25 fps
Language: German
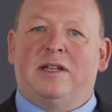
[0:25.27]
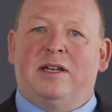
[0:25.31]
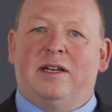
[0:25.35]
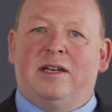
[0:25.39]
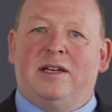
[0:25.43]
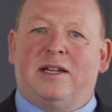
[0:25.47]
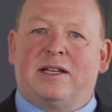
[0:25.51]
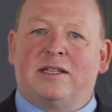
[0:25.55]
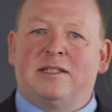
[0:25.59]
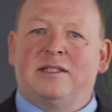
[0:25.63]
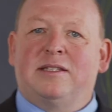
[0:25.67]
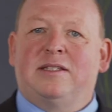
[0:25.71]

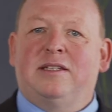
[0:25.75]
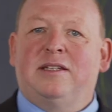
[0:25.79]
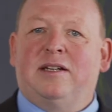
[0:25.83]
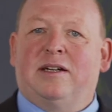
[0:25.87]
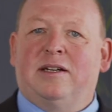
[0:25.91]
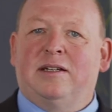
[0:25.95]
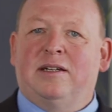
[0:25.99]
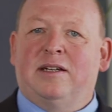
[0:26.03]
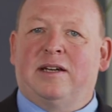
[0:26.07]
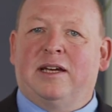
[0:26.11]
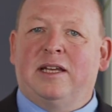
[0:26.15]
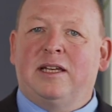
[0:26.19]
lassen Sie
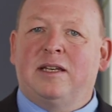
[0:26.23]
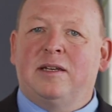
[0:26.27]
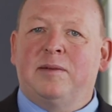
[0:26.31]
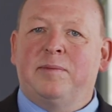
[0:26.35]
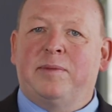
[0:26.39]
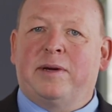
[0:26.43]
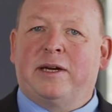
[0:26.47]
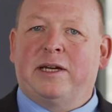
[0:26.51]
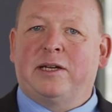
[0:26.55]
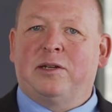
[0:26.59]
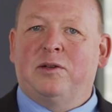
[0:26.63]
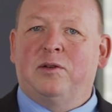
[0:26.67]
eine
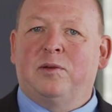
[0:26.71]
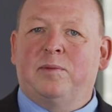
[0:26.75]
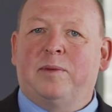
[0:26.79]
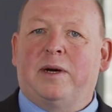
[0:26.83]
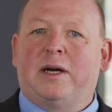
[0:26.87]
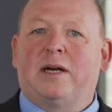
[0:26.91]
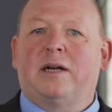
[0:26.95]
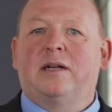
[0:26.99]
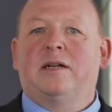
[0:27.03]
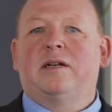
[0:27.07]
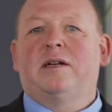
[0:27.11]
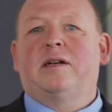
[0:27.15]
Rentenberechnung
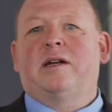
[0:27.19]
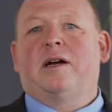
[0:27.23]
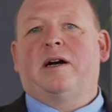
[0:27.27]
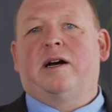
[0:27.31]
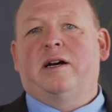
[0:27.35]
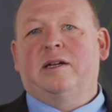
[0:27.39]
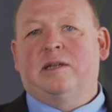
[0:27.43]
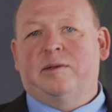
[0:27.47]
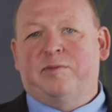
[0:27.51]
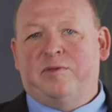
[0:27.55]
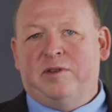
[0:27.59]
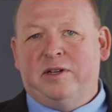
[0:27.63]
machen,
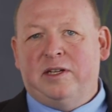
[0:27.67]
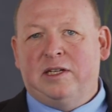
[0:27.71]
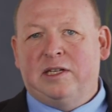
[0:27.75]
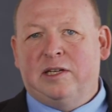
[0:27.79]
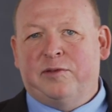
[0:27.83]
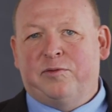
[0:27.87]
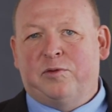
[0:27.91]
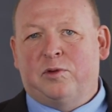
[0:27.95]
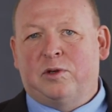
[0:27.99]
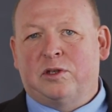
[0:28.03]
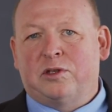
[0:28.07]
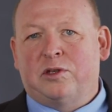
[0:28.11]
eine
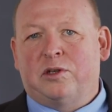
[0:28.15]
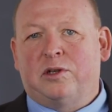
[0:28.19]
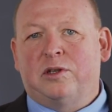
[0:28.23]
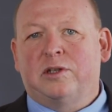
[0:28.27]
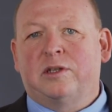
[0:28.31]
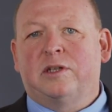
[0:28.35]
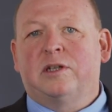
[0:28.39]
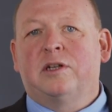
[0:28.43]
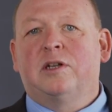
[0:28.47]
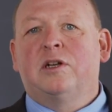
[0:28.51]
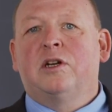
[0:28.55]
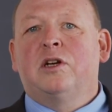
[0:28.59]

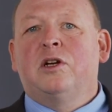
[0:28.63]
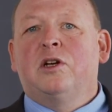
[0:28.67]
Pflegevorsorge